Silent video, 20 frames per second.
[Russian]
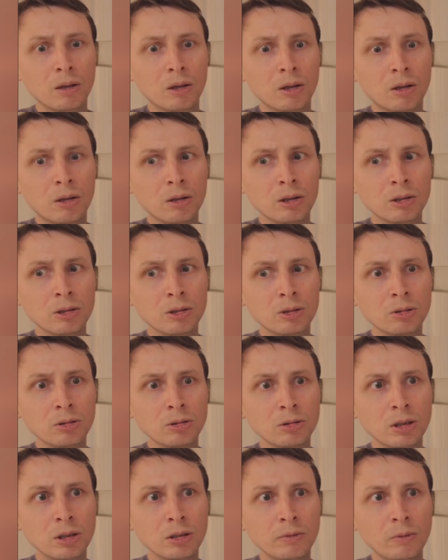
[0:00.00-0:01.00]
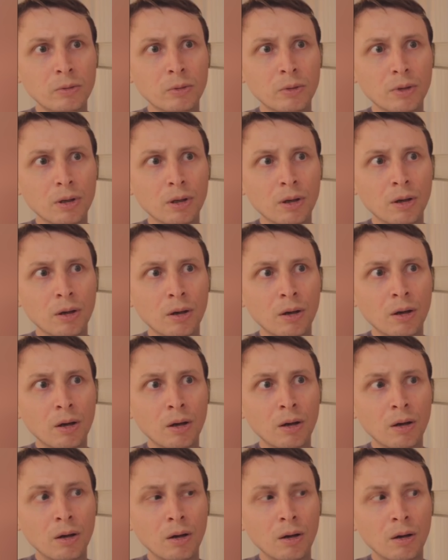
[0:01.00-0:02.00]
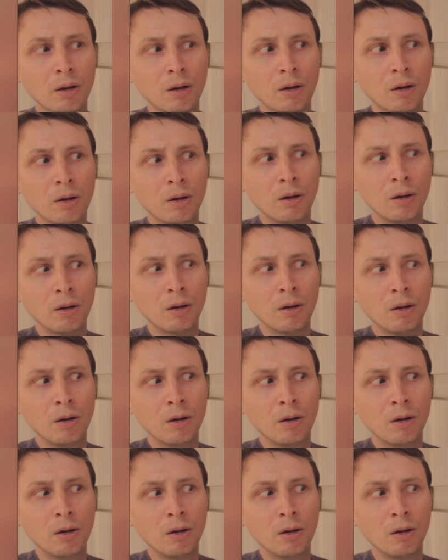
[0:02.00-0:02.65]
Это что за звуки? Это просто